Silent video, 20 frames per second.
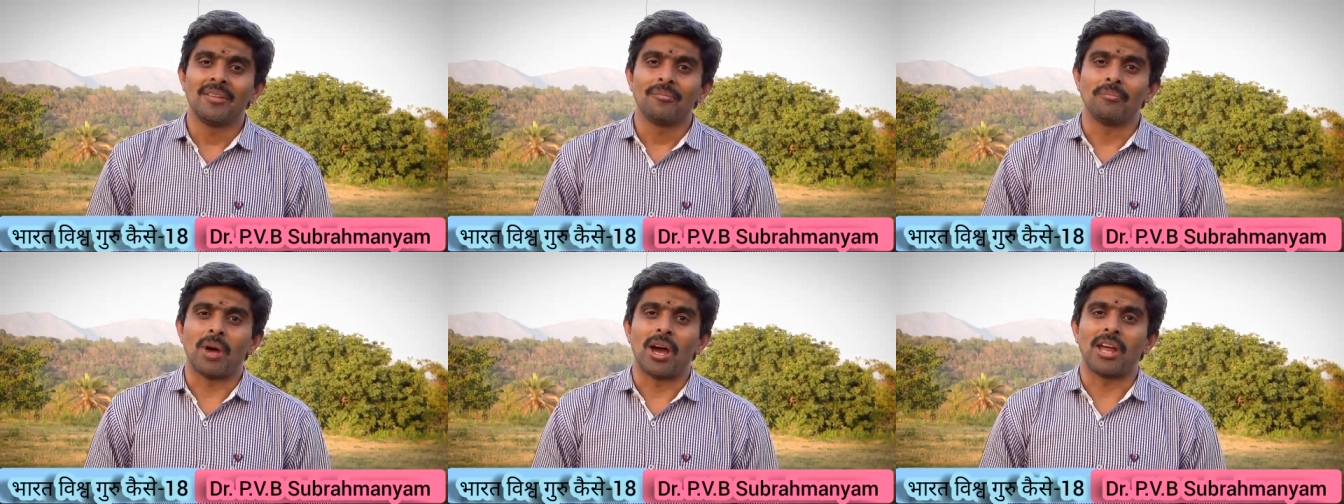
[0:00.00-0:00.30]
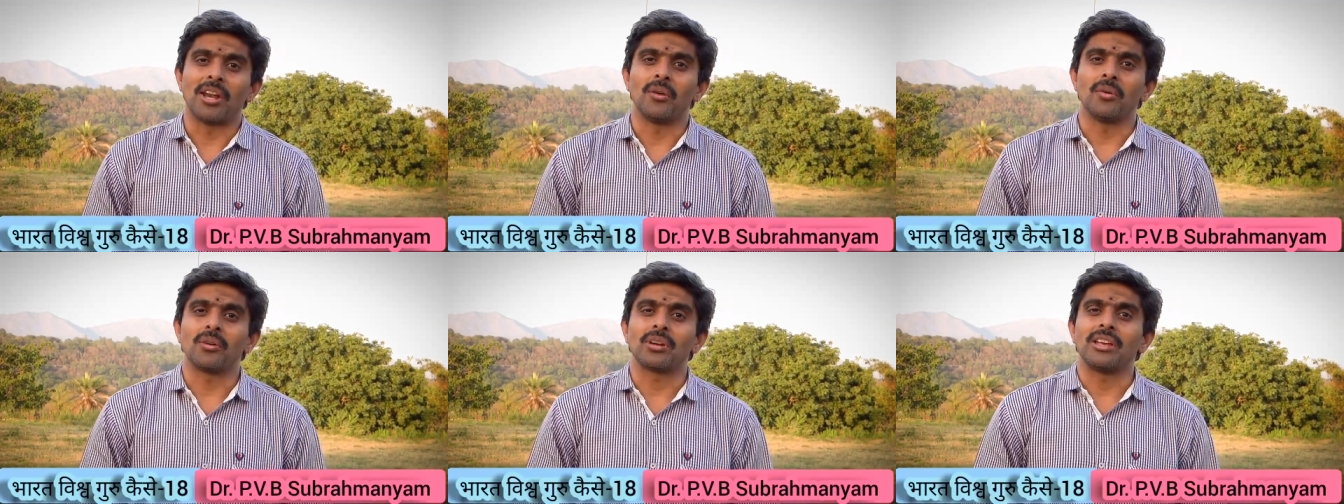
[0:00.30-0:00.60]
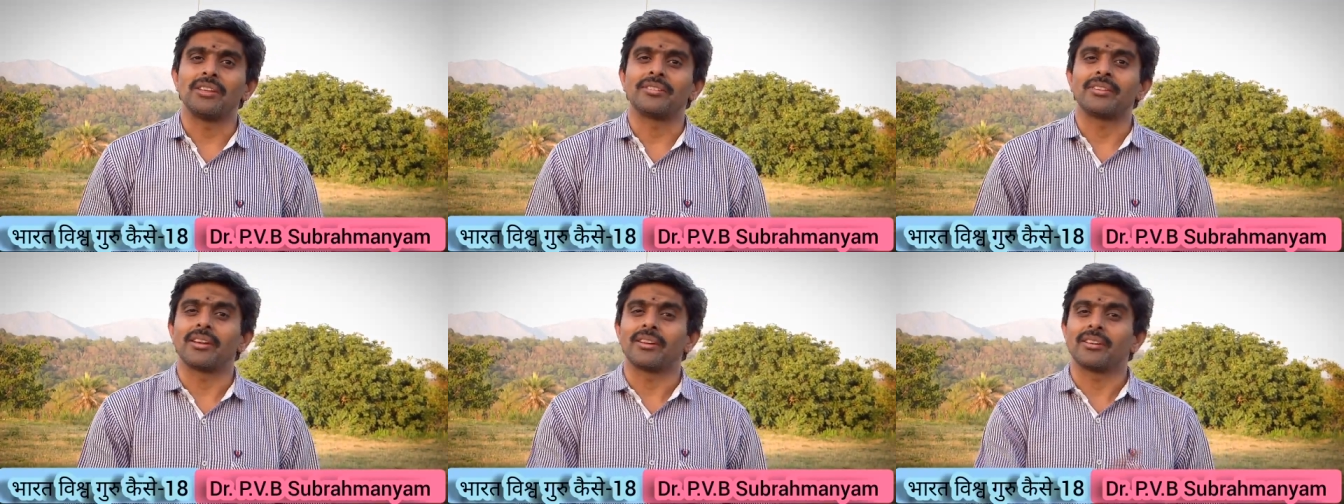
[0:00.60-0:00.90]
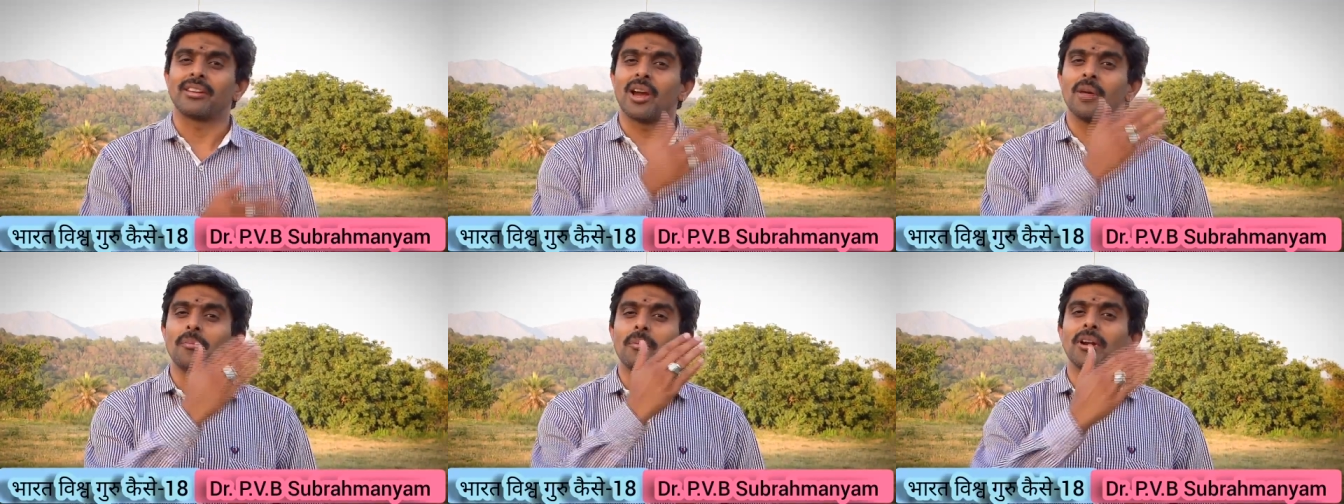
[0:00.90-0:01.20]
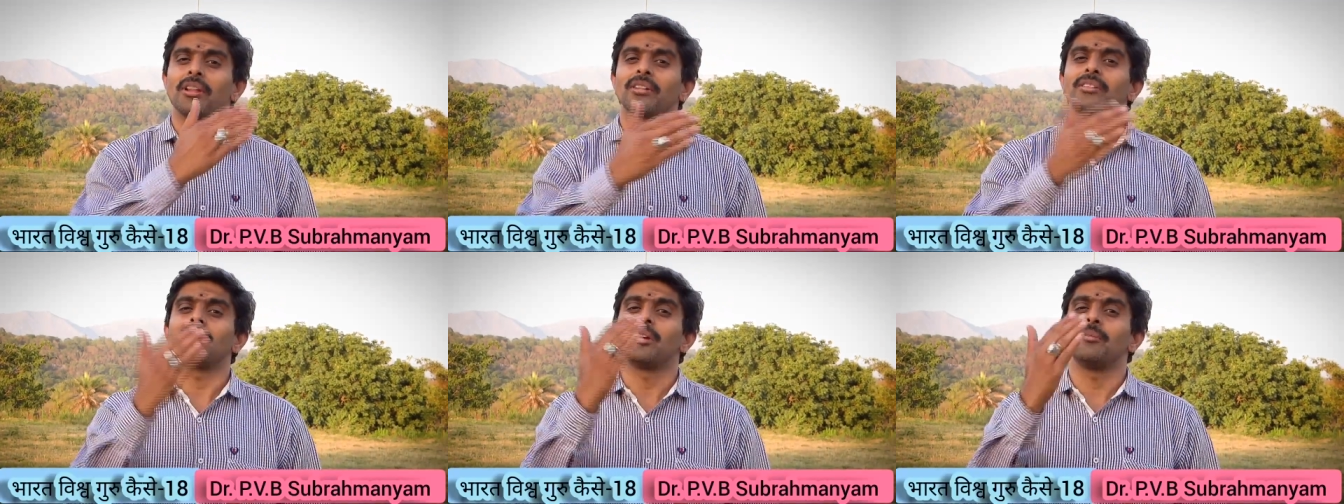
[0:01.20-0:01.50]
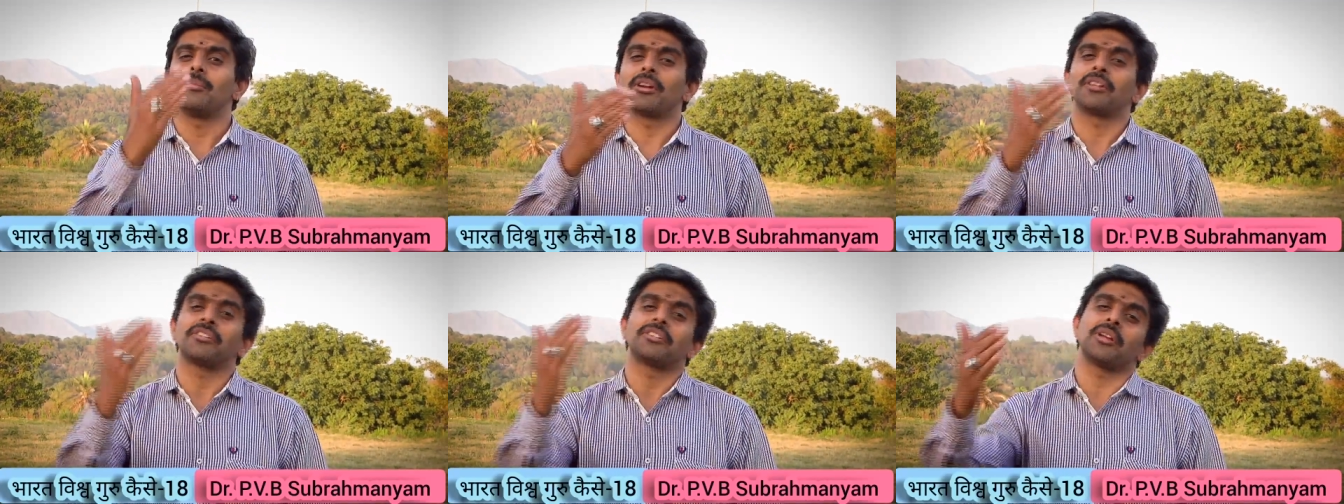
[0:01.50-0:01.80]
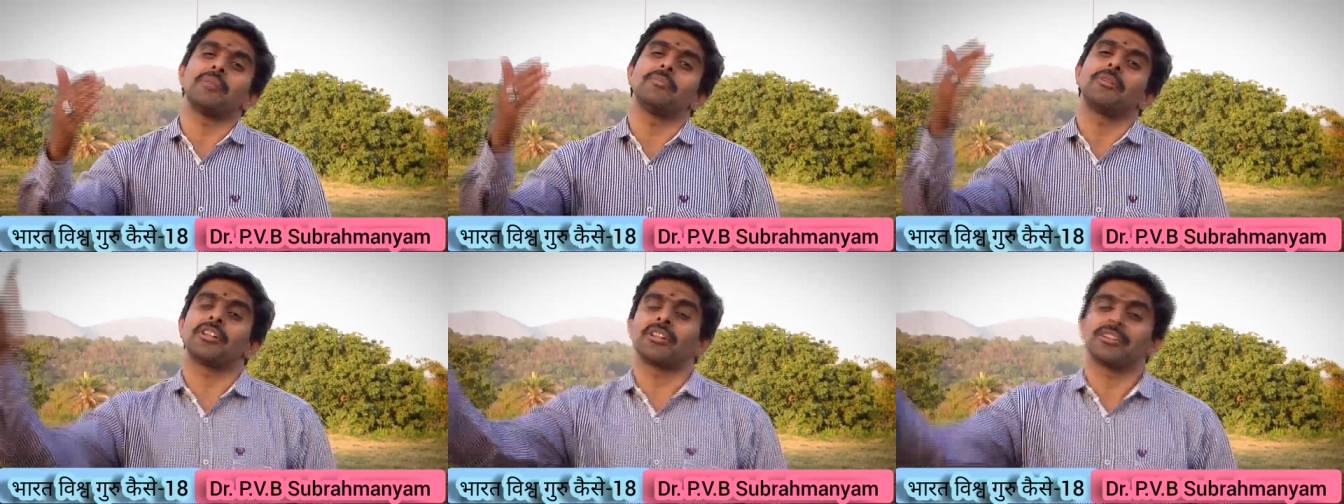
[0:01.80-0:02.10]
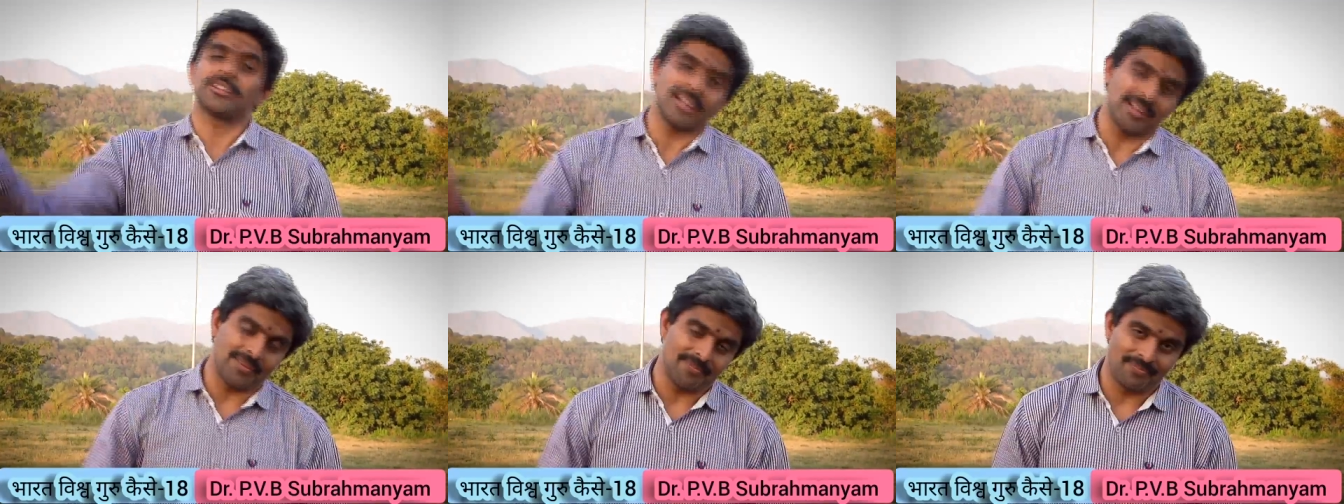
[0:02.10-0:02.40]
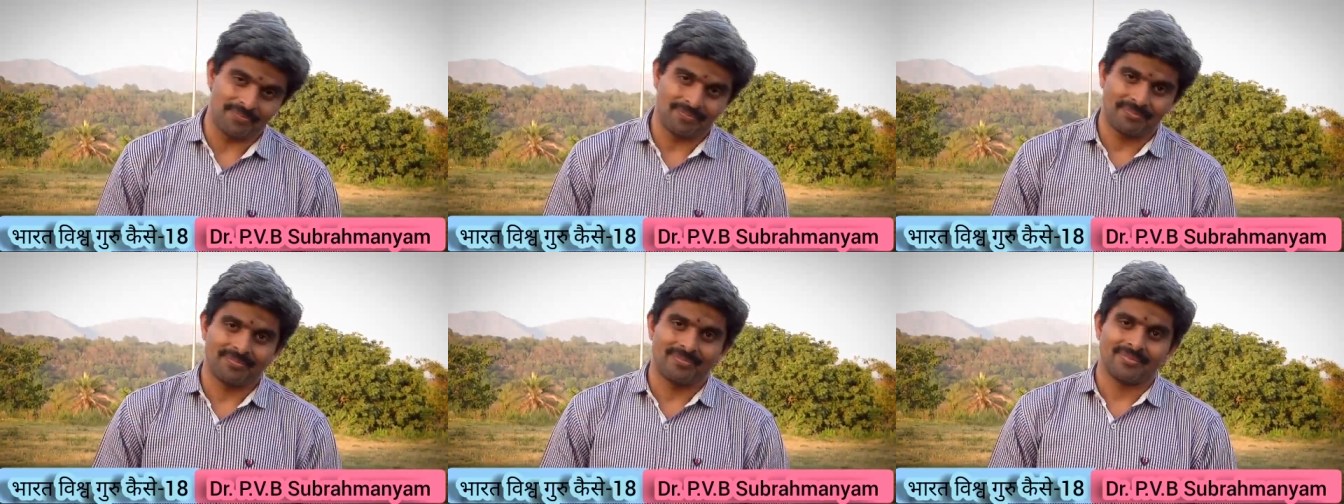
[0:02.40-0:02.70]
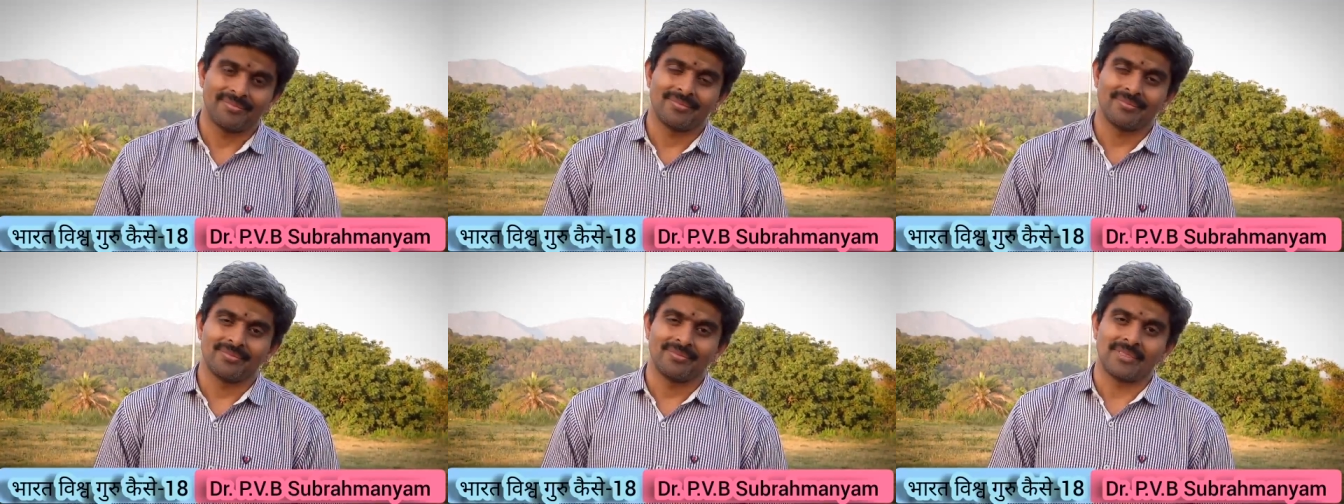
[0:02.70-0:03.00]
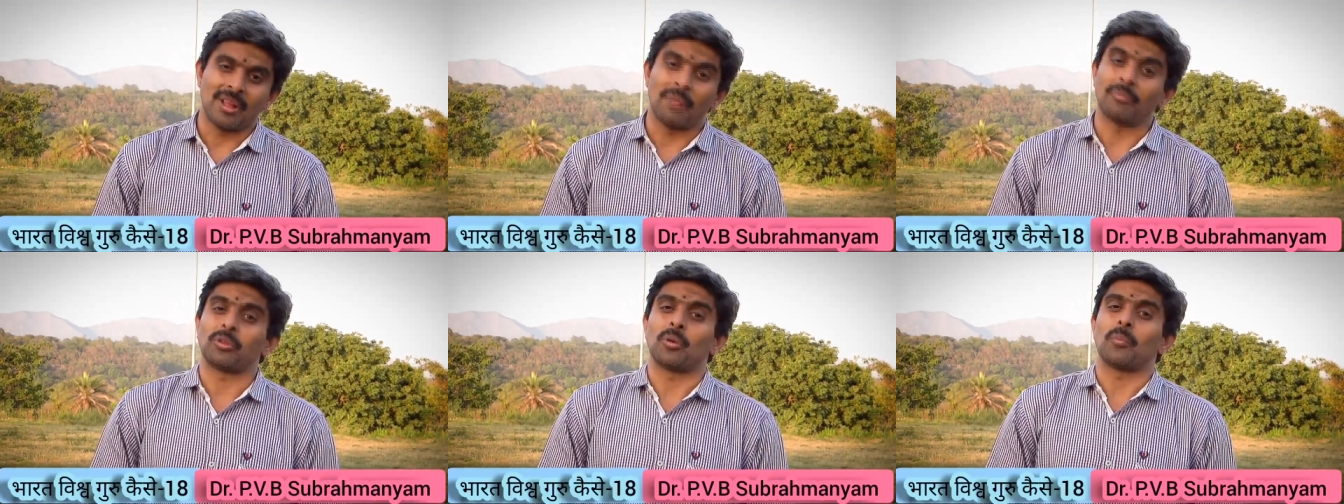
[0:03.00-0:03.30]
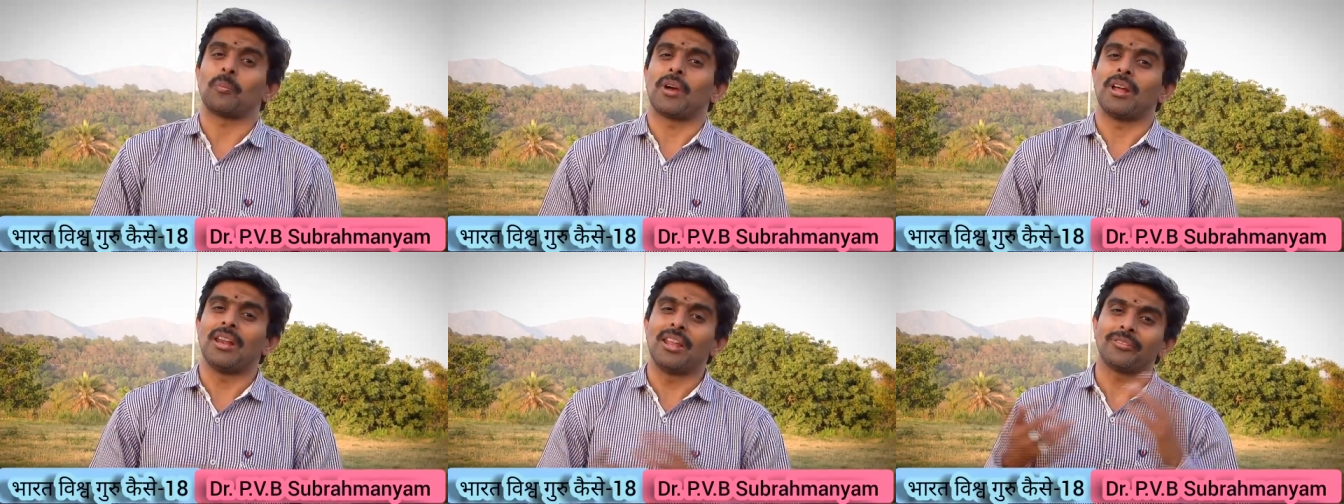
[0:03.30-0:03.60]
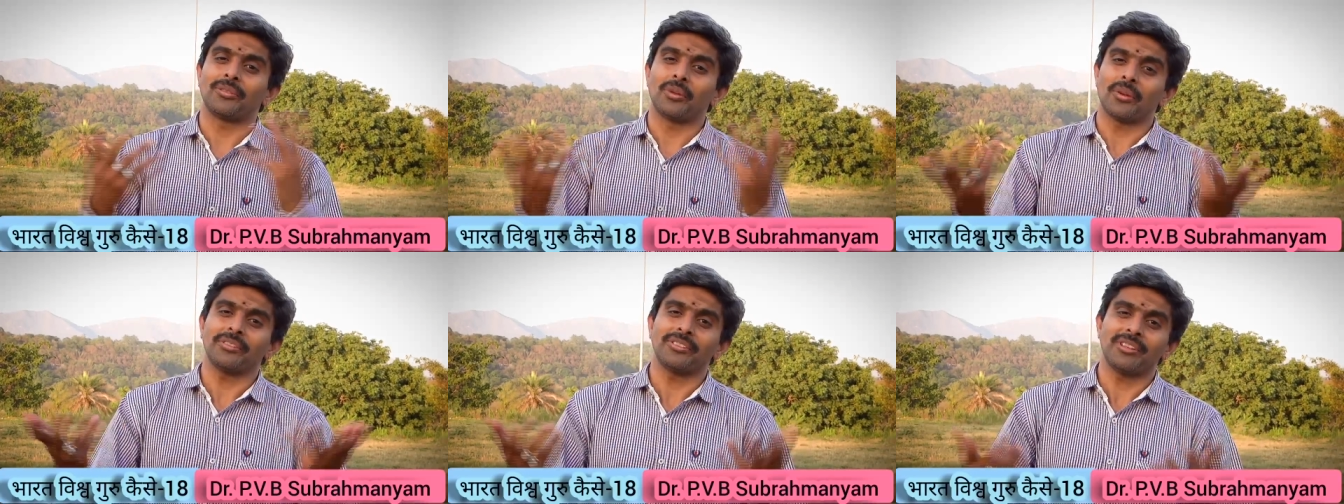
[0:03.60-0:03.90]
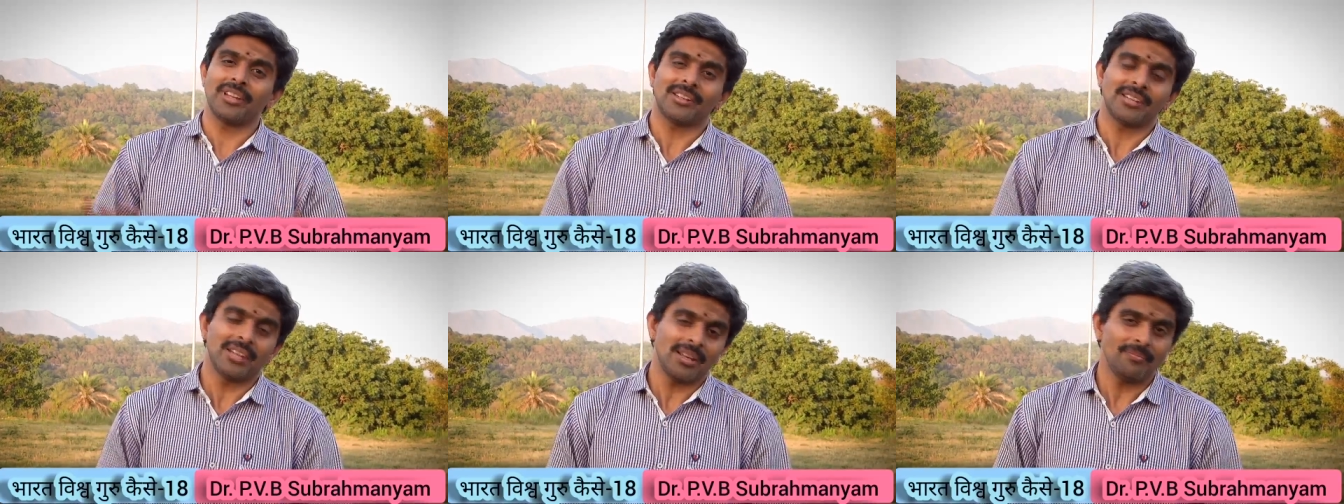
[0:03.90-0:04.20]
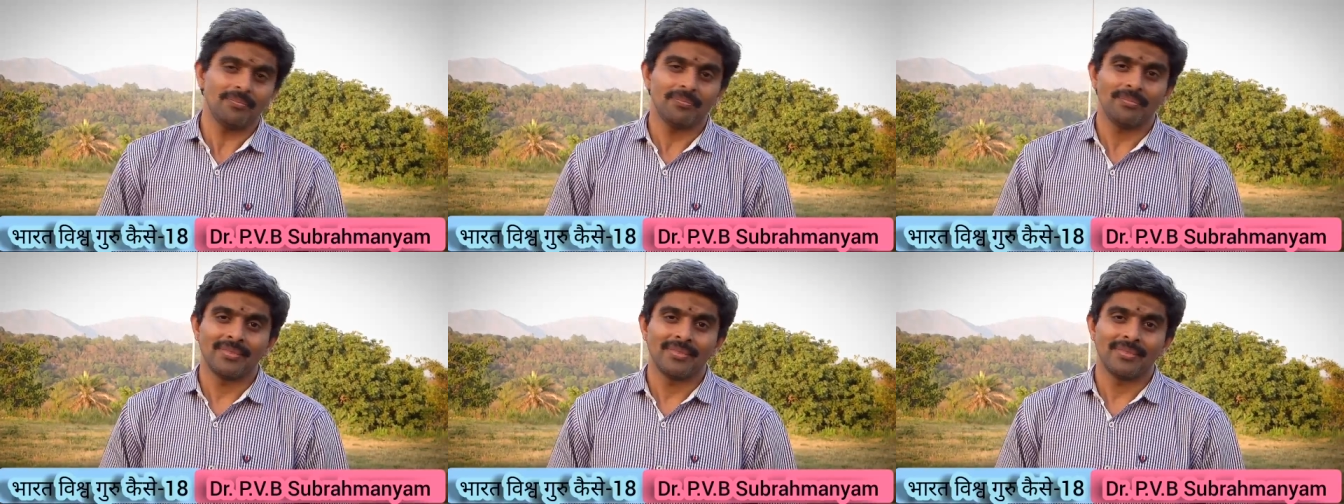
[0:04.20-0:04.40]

मानव की संख्या बढ़ते बढ़ते बढ़ते हम तो पहले सोचते थे